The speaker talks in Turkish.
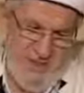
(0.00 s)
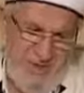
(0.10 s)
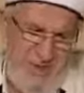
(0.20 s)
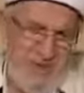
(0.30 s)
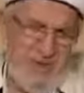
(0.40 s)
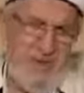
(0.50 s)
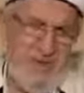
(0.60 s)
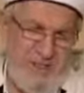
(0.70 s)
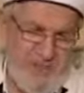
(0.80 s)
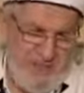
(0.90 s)
için
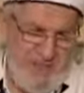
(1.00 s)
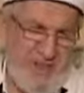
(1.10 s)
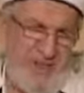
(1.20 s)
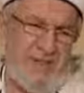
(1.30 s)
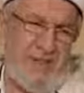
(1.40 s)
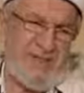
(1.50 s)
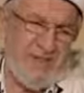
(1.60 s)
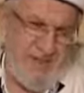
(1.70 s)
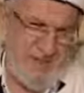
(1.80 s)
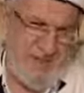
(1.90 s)
hesaba
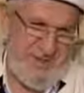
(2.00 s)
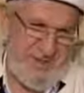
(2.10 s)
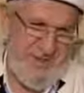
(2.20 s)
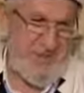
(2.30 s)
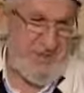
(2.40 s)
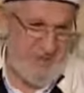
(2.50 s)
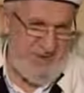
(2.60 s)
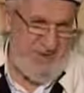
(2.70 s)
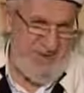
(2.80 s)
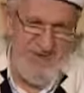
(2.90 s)
çekileceksin
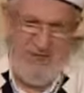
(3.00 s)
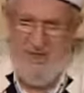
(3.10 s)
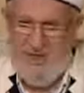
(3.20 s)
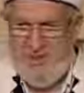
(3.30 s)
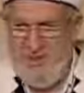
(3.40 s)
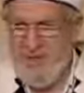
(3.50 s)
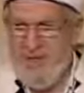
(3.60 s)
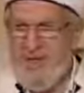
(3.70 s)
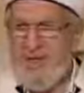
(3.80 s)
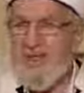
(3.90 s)
yaptıklarından
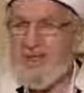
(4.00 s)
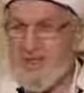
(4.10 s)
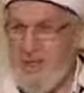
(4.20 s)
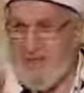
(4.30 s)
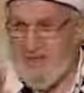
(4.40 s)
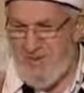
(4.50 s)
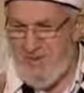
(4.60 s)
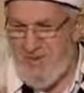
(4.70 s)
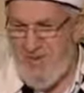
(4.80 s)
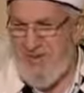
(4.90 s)
imtihan
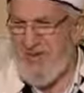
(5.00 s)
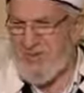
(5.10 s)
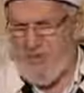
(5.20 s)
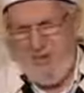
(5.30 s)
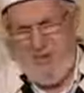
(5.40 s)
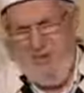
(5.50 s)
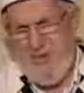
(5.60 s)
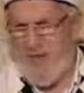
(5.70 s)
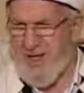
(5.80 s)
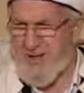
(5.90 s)
sebebi. Bunları
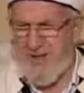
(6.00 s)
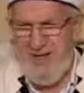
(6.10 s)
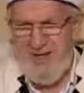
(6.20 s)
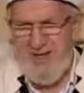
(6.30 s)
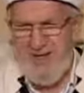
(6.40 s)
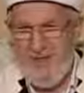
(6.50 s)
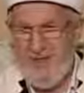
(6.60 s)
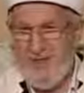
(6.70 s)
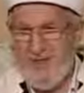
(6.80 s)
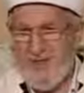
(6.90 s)
kaybedersen
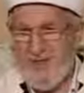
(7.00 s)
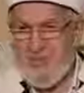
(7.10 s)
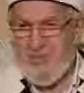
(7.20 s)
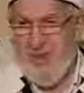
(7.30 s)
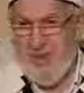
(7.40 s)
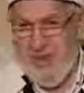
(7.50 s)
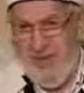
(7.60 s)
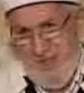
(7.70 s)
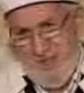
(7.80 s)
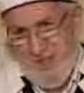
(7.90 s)

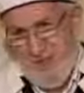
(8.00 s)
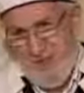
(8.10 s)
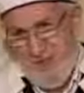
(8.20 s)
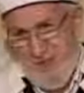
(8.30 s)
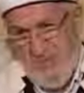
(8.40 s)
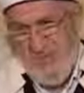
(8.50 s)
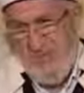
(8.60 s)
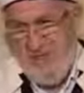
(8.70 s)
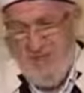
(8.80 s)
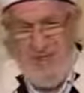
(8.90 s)
Allah hesap soracak bir,
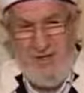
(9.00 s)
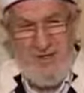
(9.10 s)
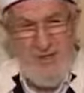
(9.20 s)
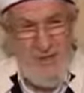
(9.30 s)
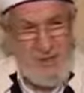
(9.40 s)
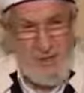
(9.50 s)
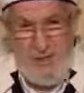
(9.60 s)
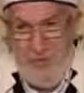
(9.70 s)
bir de o çocuk